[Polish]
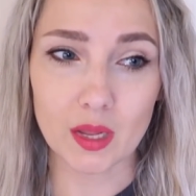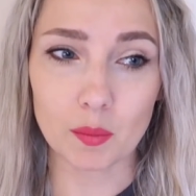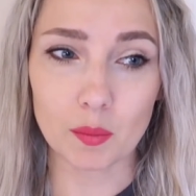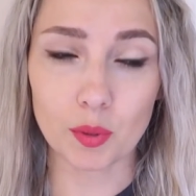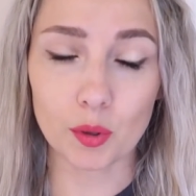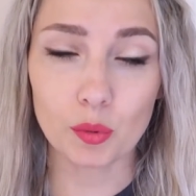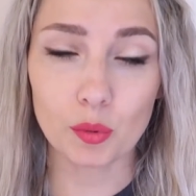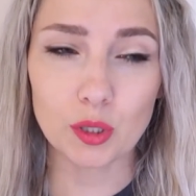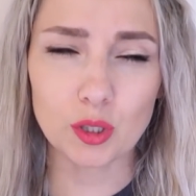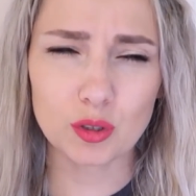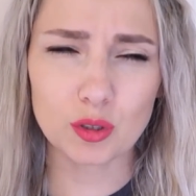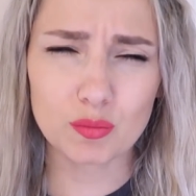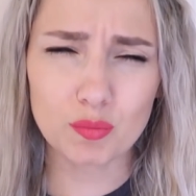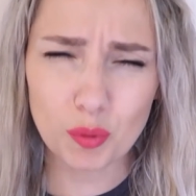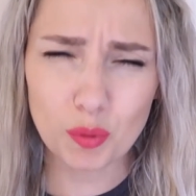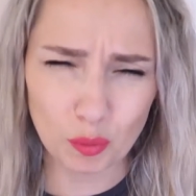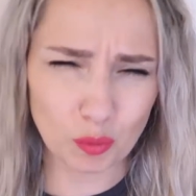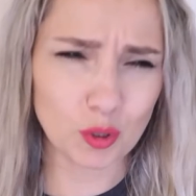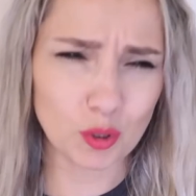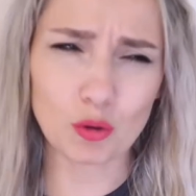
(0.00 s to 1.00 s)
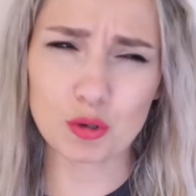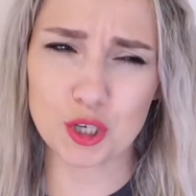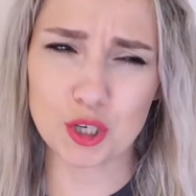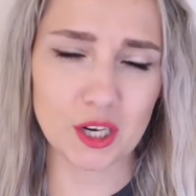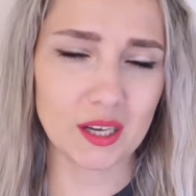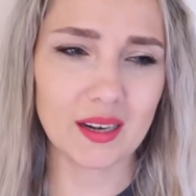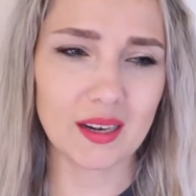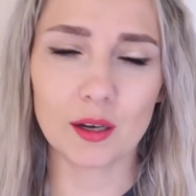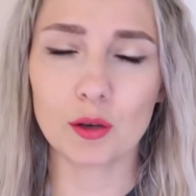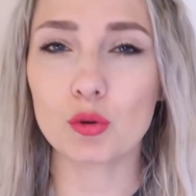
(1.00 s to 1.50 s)
Były, był to
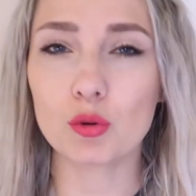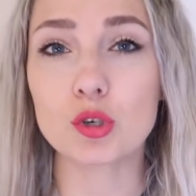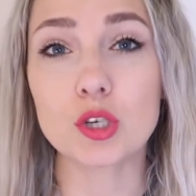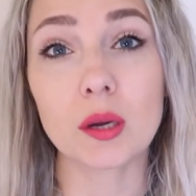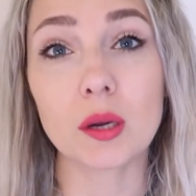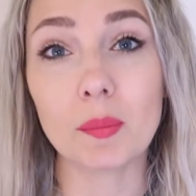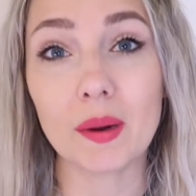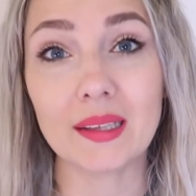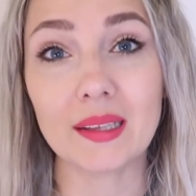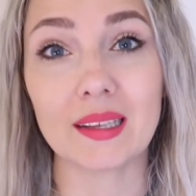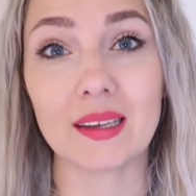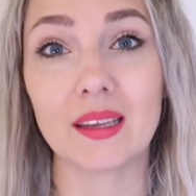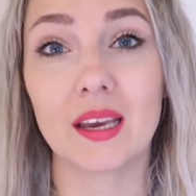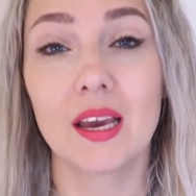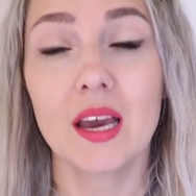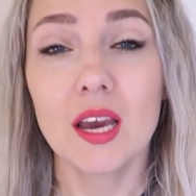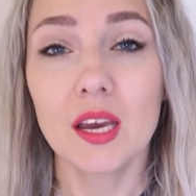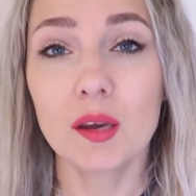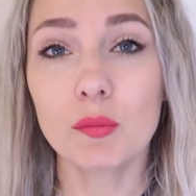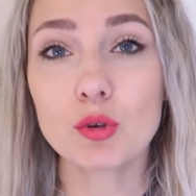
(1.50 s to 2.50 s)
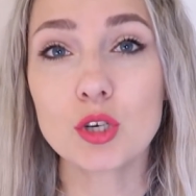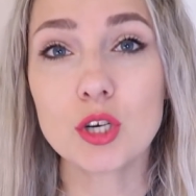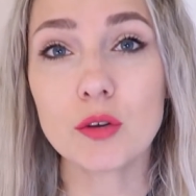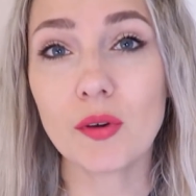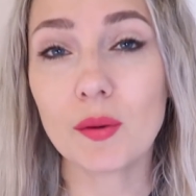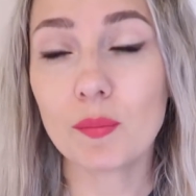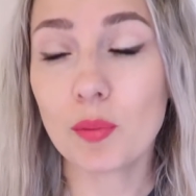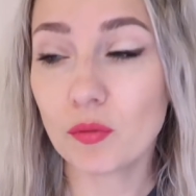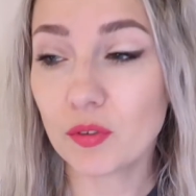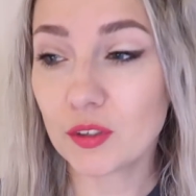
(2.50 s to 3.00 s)
szereg różnych badań i muszę
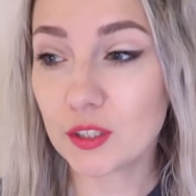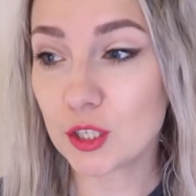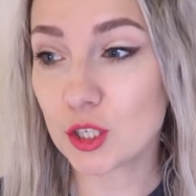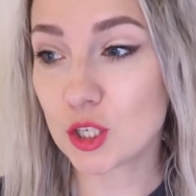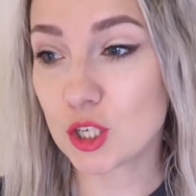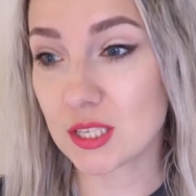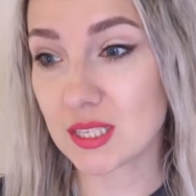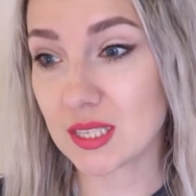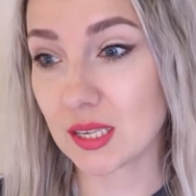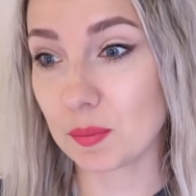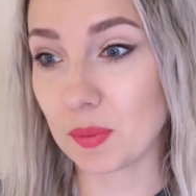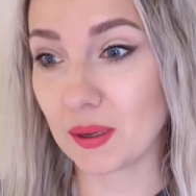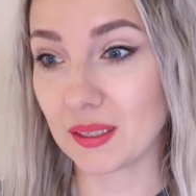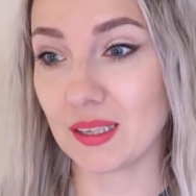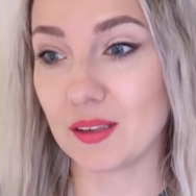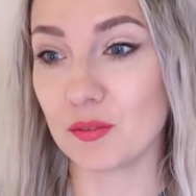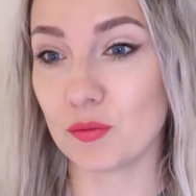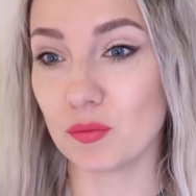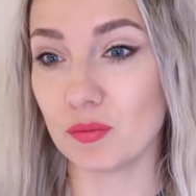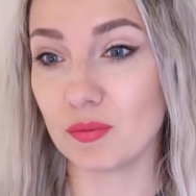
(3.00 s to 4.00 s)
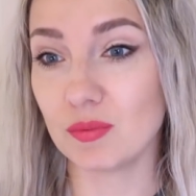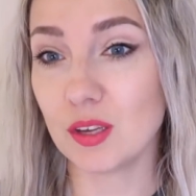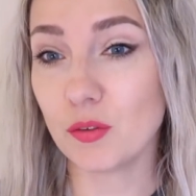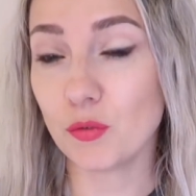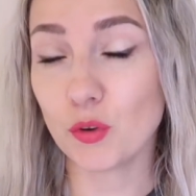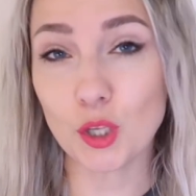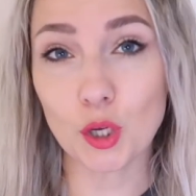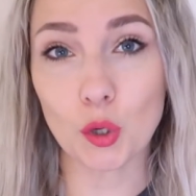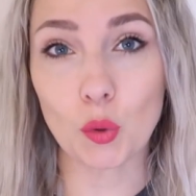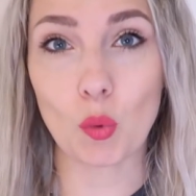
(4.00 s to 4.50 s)
Wam powiedzieć, że z tych badań nie
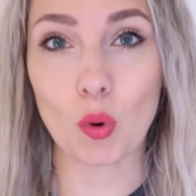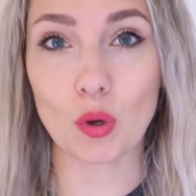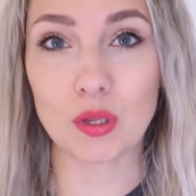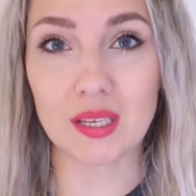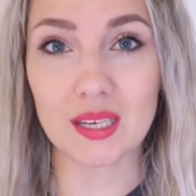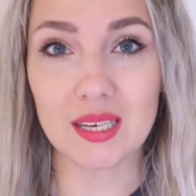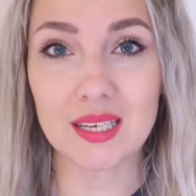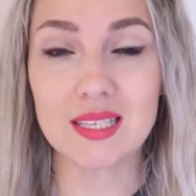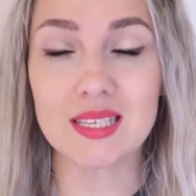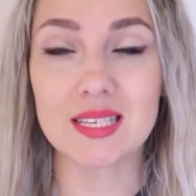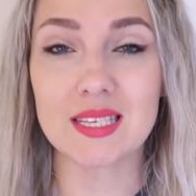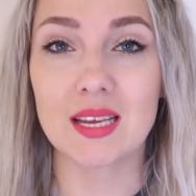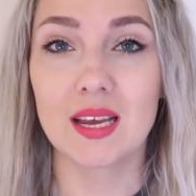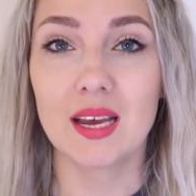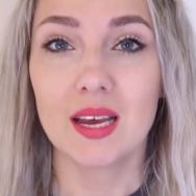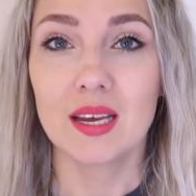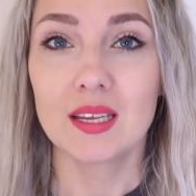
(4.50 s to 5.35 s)
wynikło nic,